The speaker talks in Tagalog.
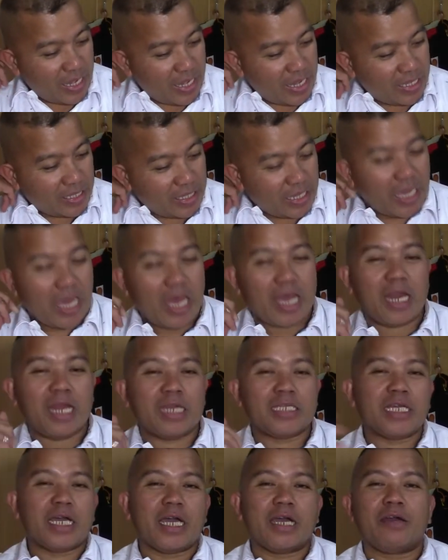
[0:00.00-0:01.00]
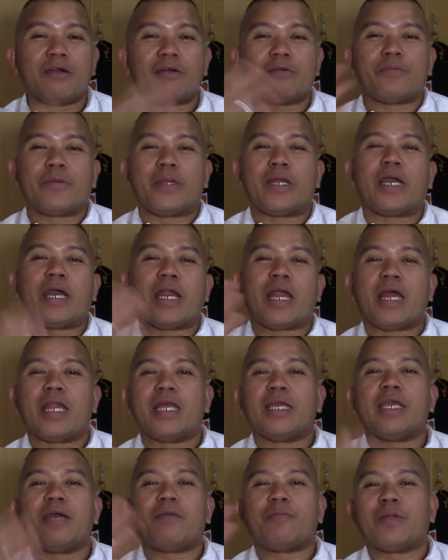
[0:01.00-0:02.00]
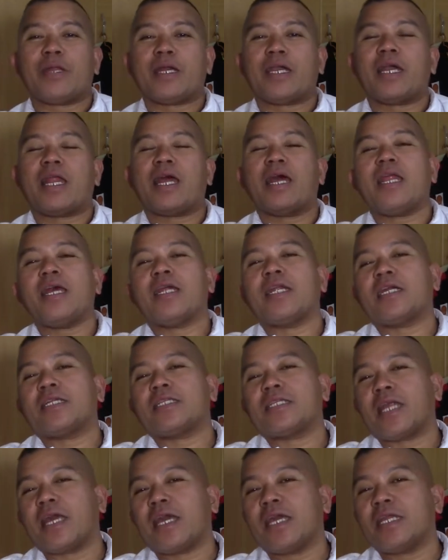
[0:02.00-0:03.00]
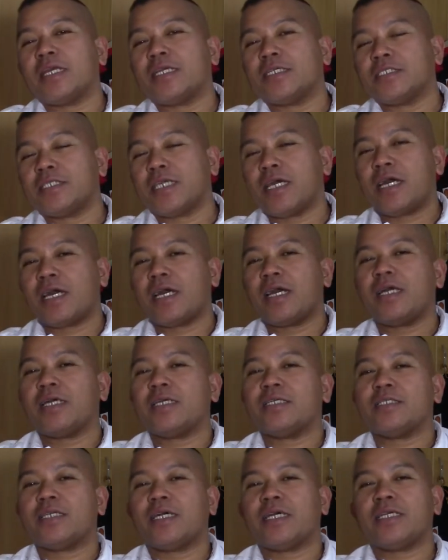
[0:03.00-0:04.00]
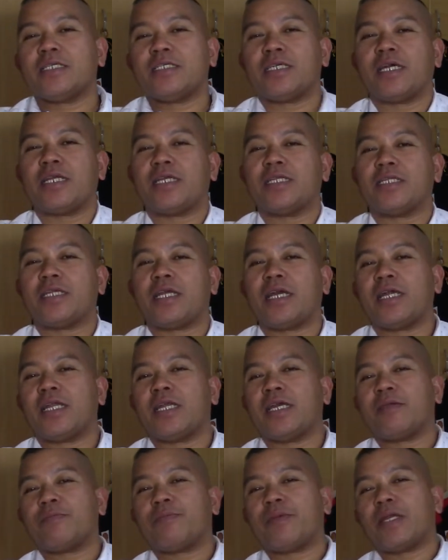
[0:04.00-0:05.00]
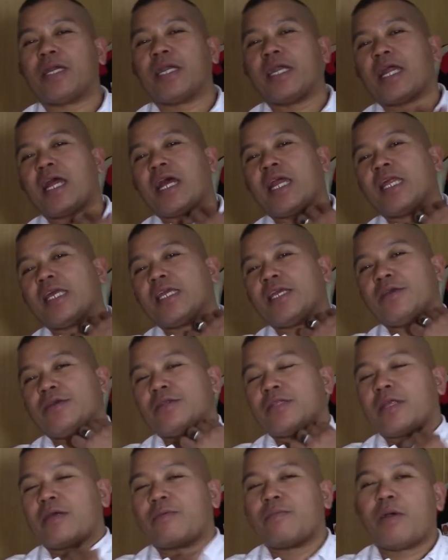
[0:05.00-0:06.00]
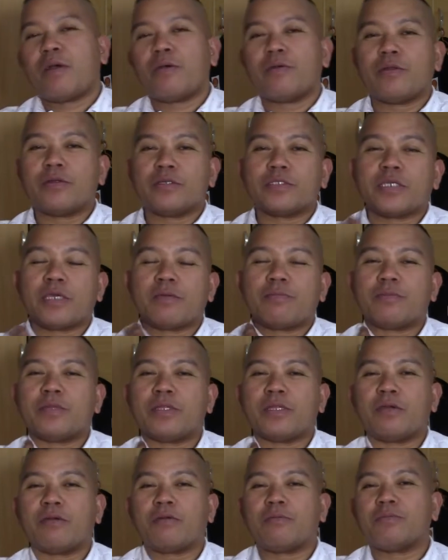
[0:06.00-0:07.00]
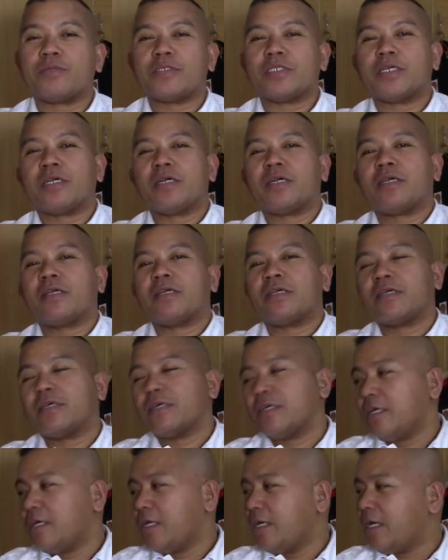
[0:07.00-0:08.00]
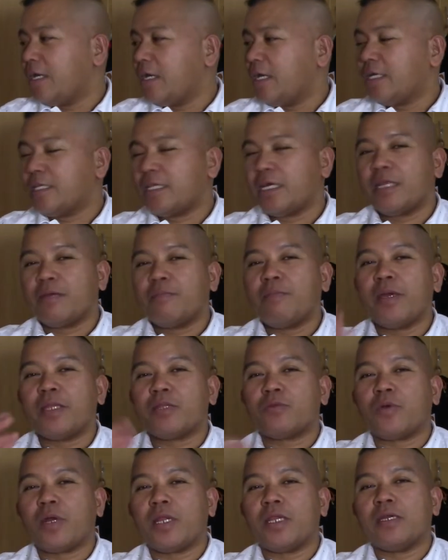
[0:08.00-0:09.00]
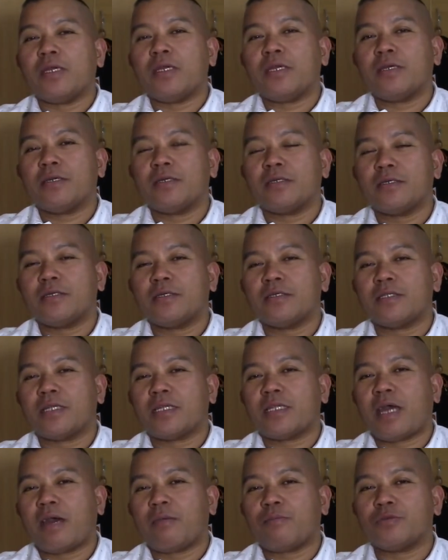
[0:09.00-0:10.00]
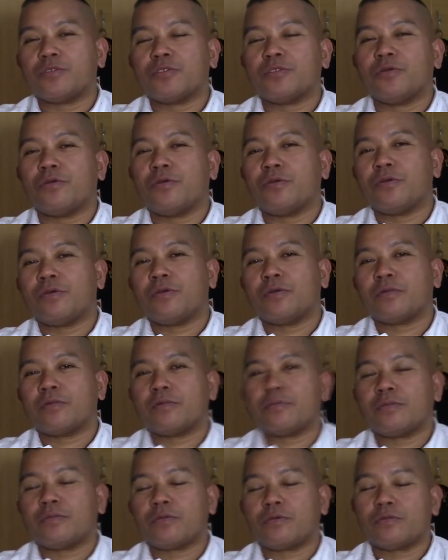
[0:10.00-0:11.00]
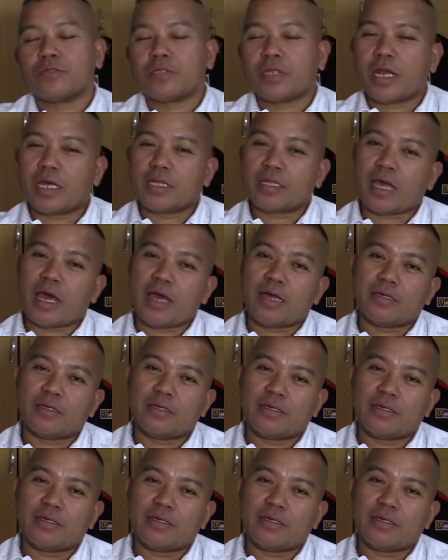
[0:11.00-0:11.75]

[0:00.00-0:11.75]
nag-aaral siya ngayon, pinag-aralan niya, pinag-aralan, nag-training siya, sari-sari training, pinag-aralan niya yung trabaho ng safety officer, and then eventually, natapos yung kontrata